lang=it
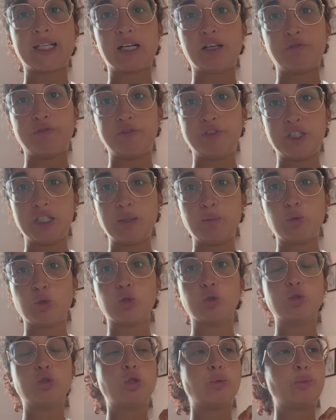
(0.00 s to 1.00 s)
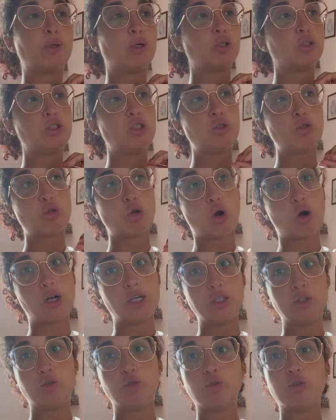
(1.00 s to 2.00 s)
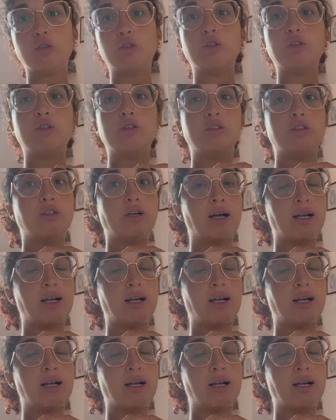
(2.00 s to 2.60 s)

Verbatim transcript: il finimondo, però di solito uh,